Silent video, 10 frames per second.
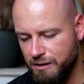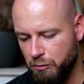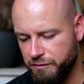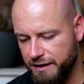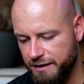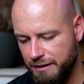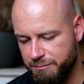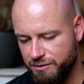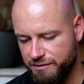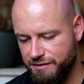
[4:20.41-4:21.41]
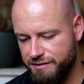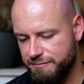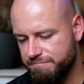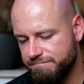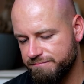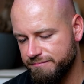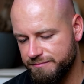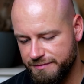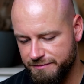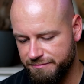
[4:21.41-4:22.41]
aufgeklebt und das ist,
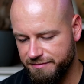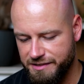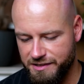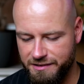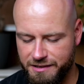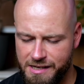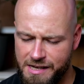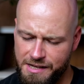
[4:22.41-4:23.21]
weiß ich nicht.